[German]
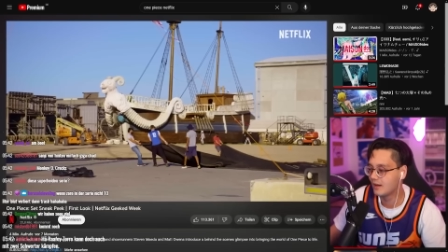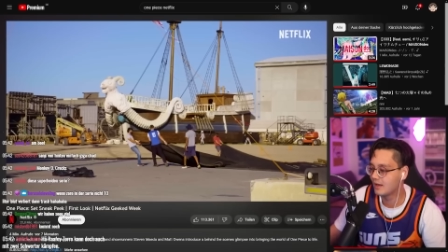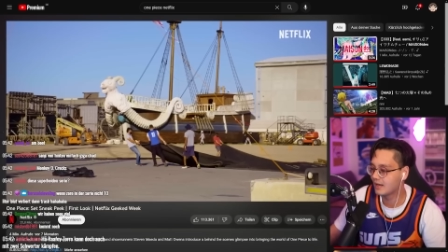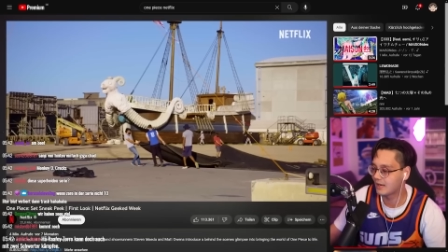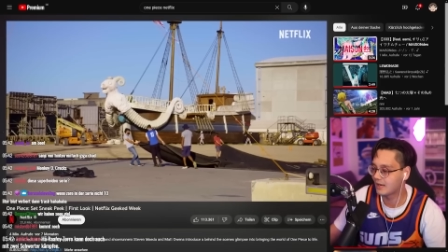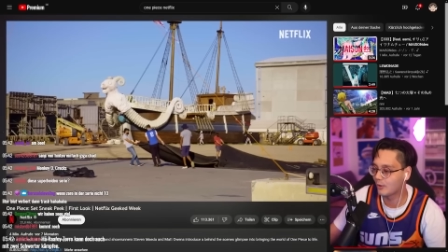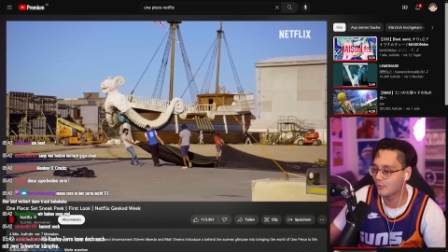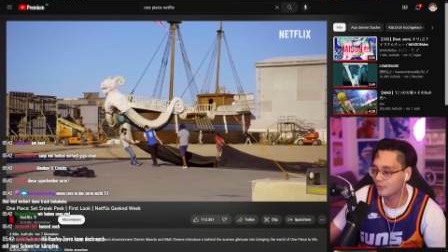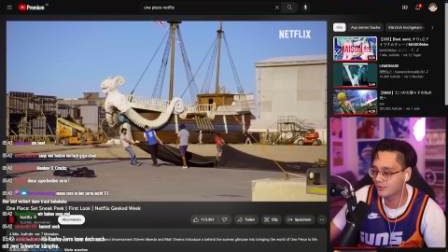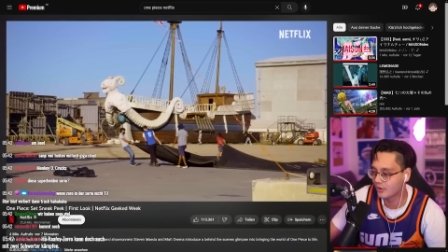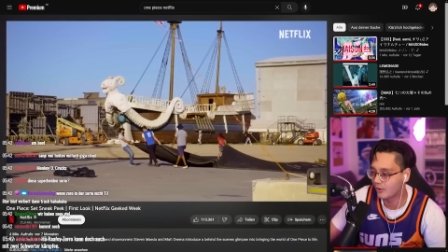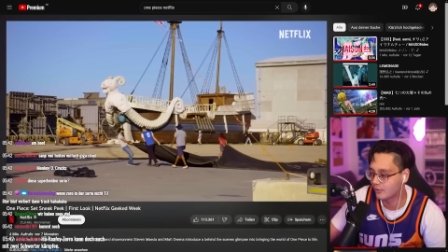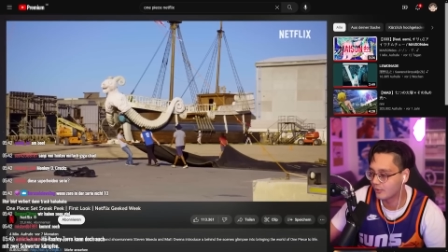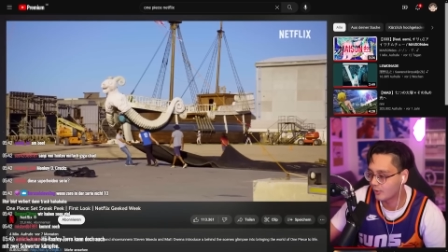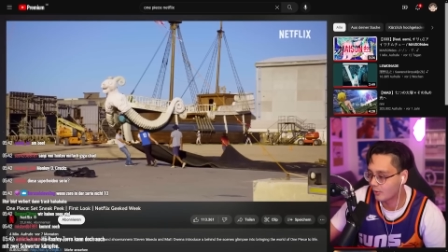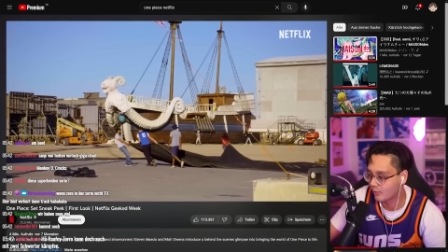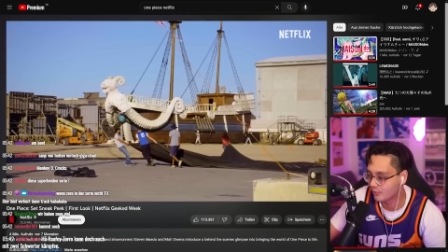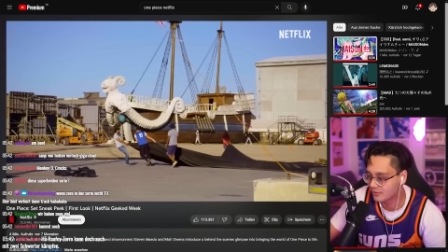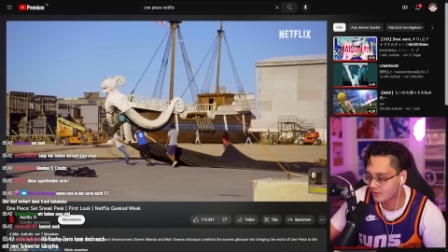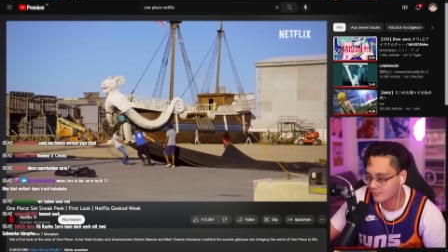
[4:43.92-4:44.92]
raushauen.
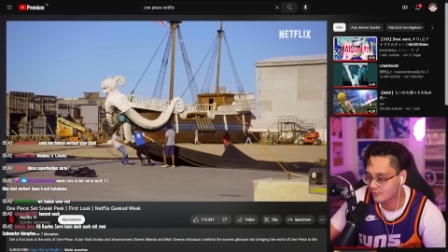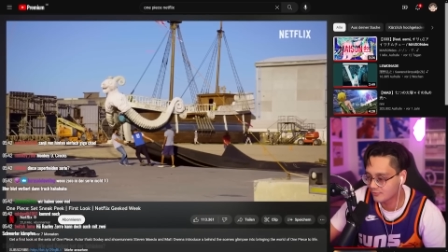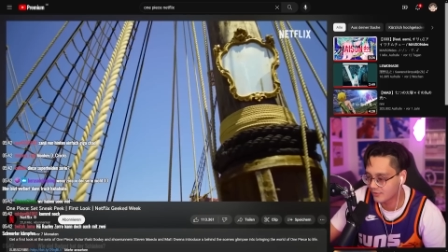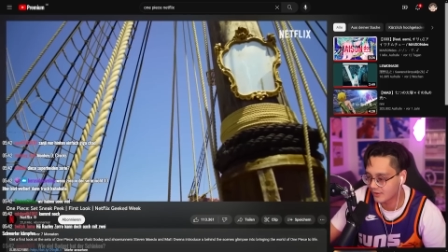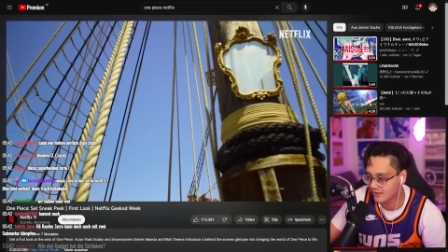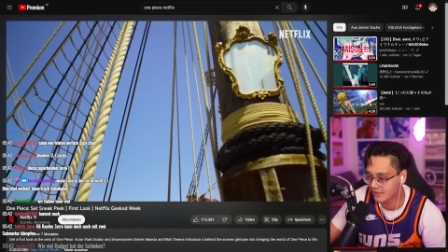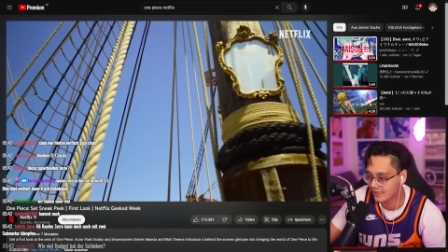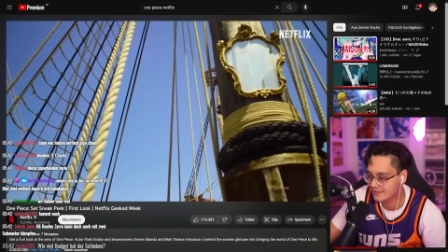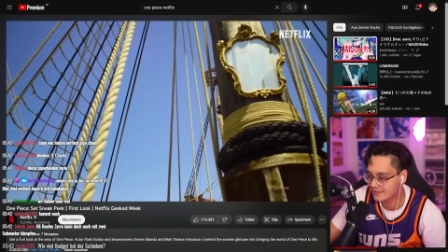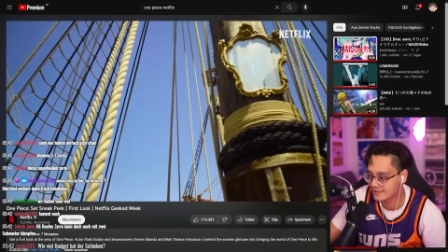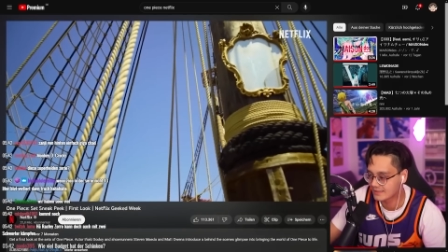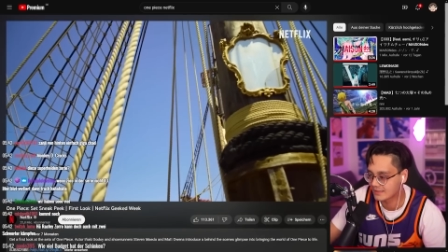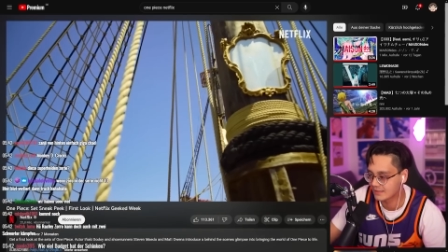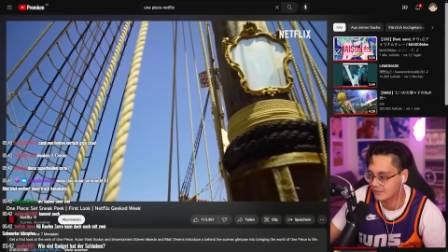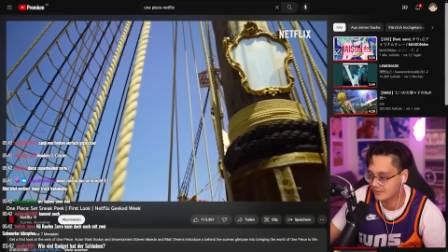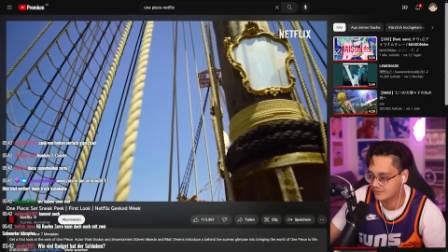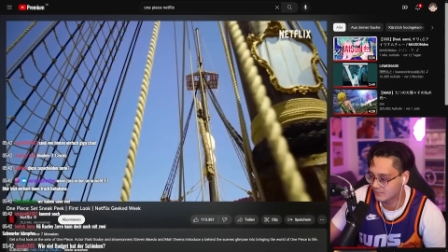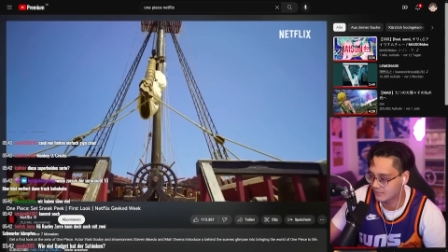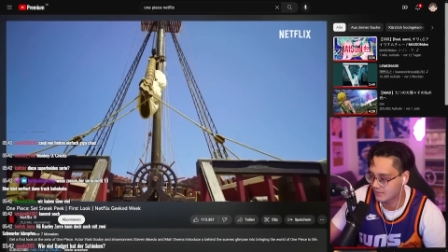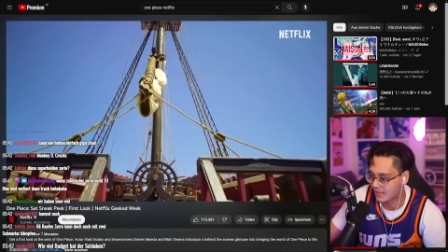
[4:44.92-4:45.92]
Auf jeden Fall, ganz Zeit.
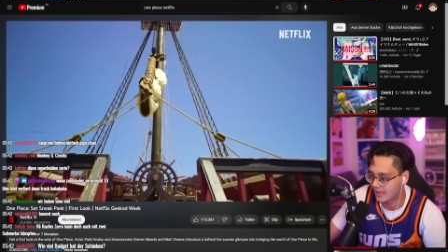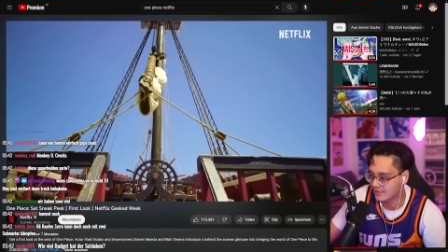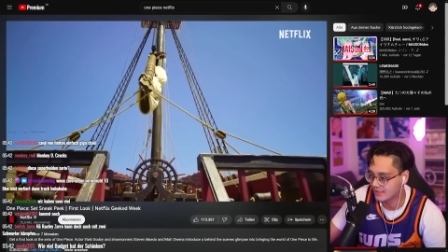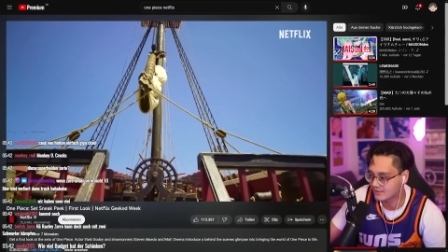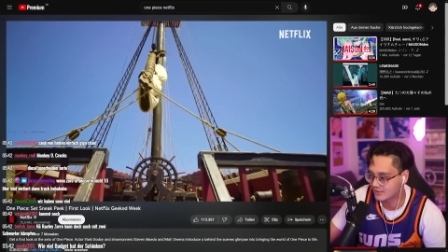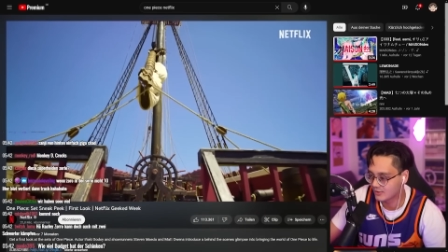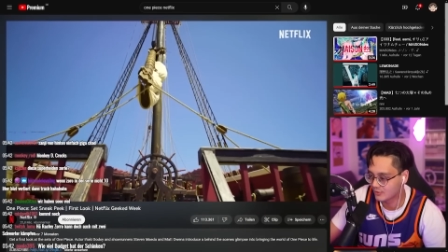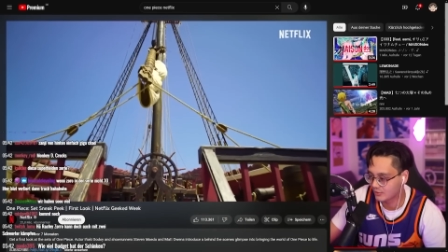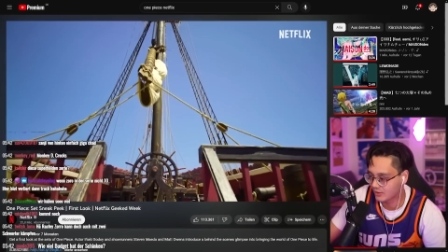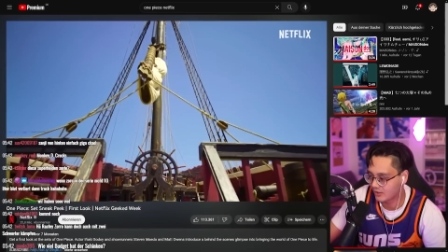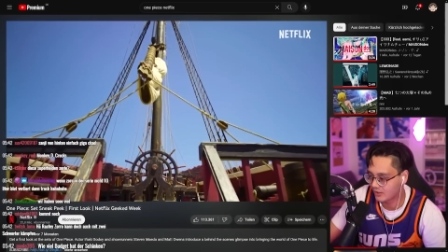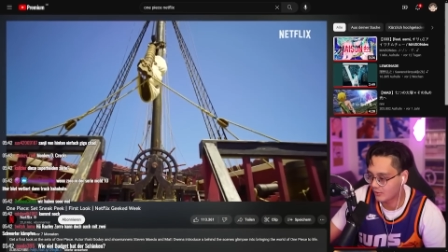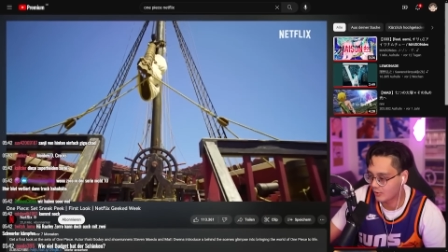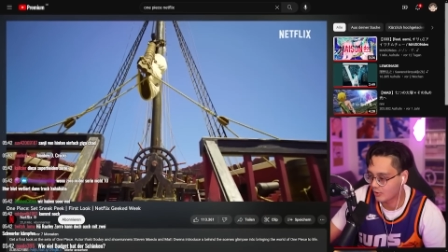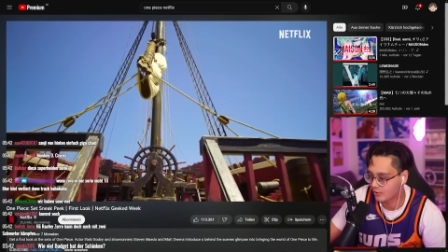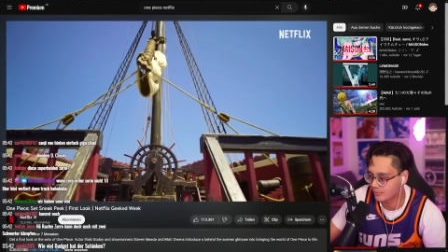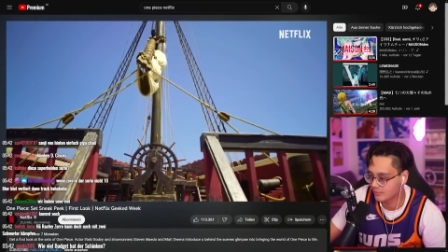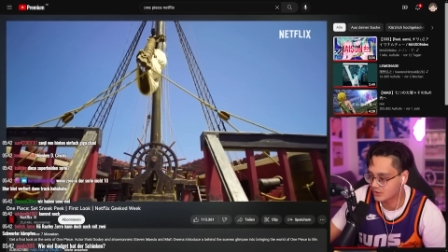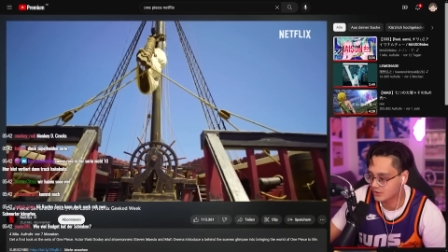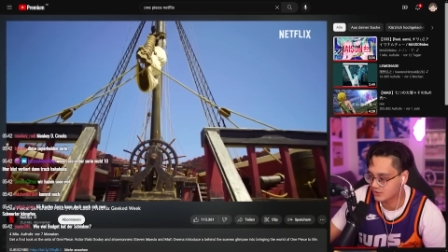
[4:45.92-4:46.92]
Hä, hey, Zorro kann doch
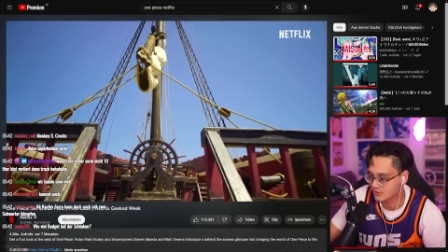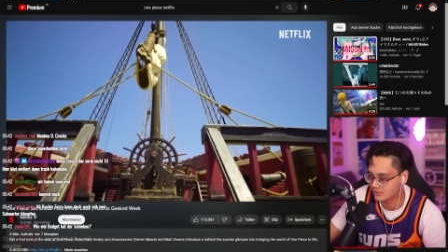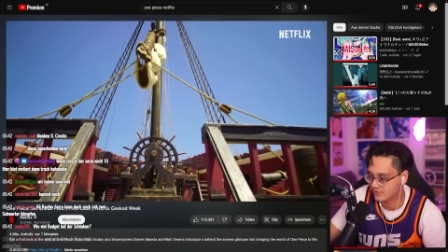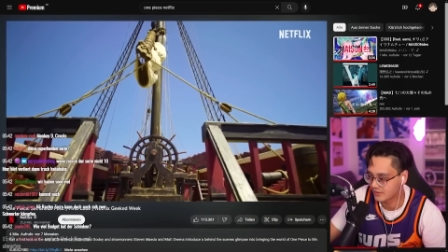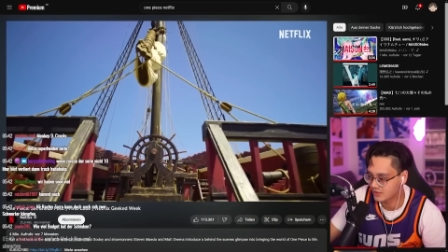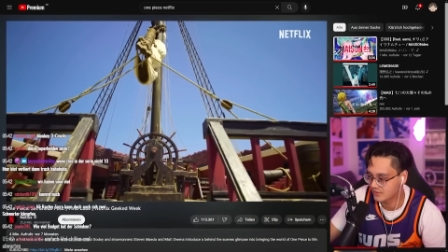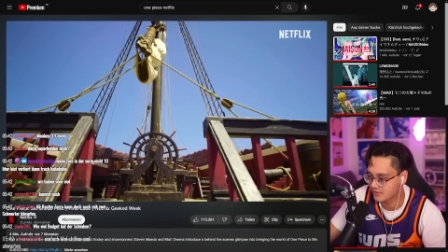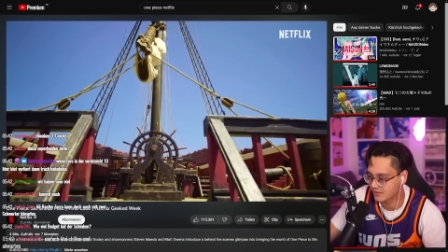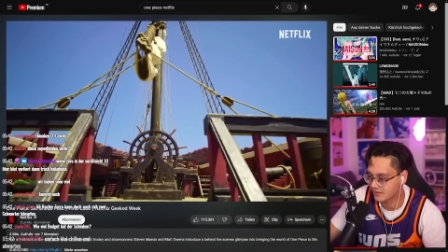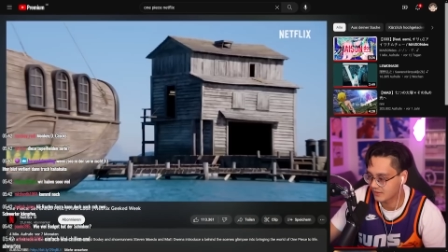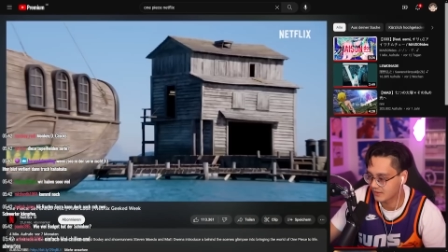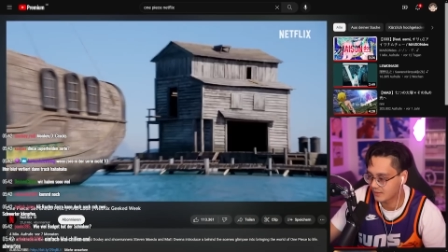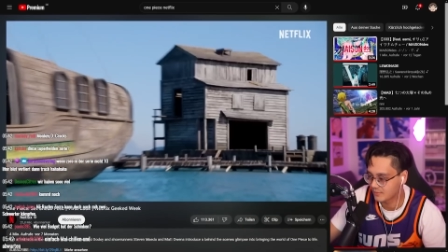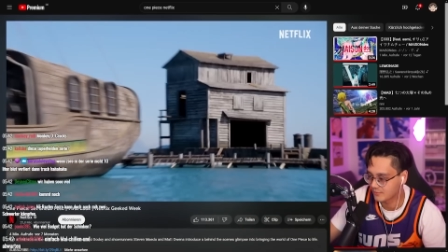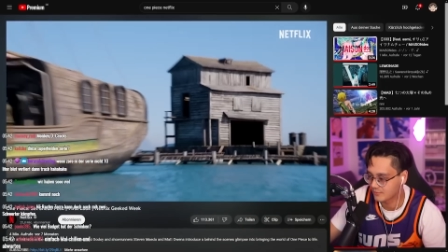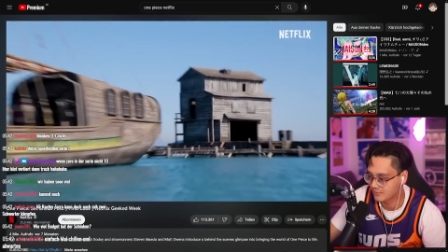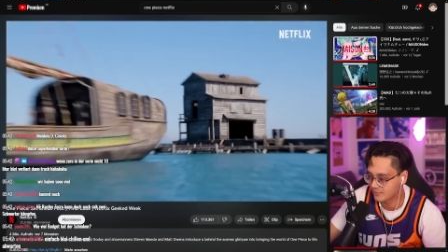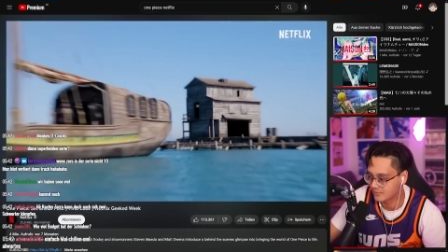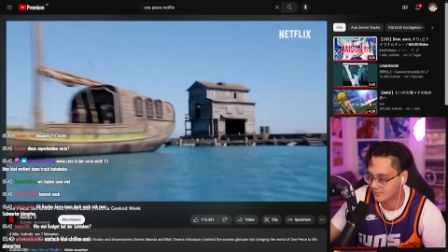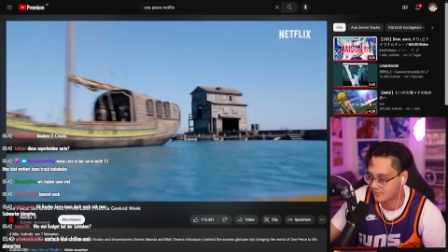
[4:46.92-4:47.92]
auch mit zwei Schwertern
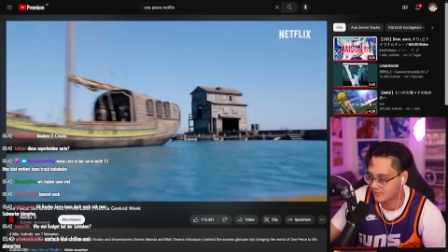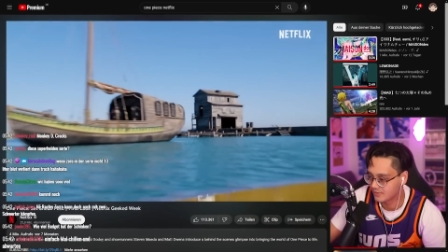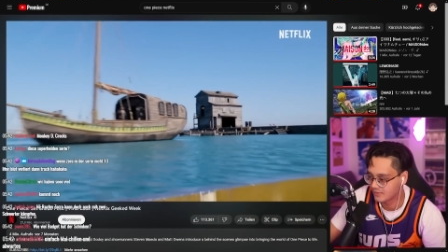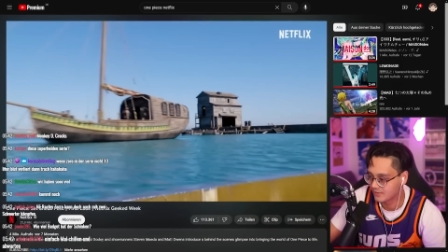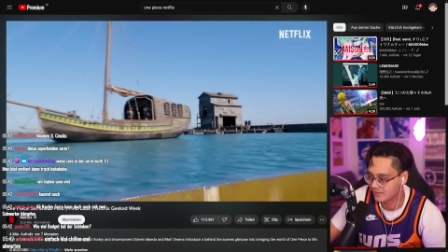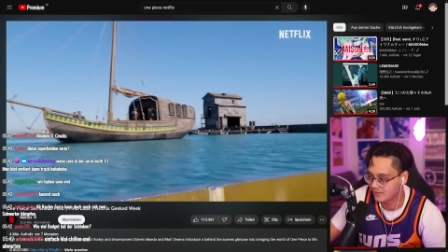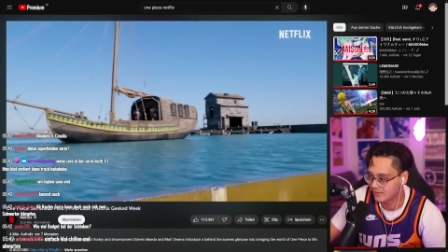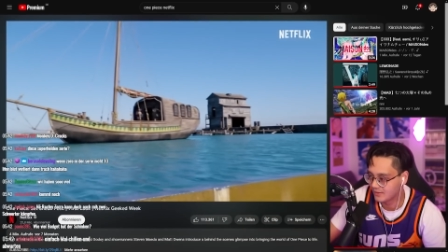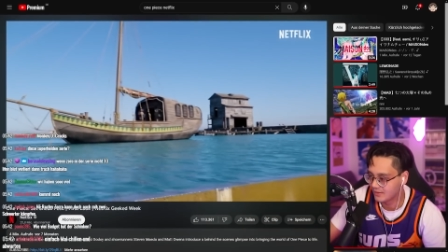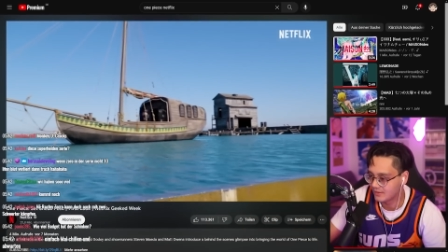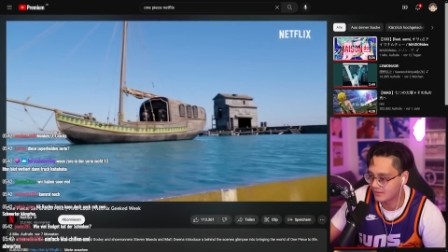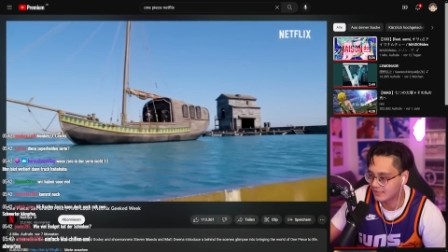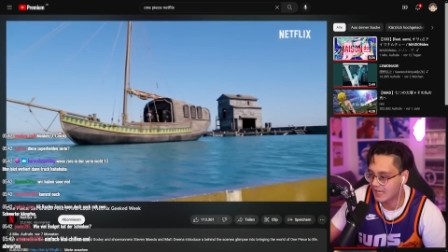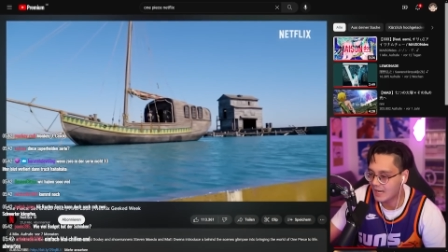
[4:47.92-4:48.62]
kämpfen. Ja,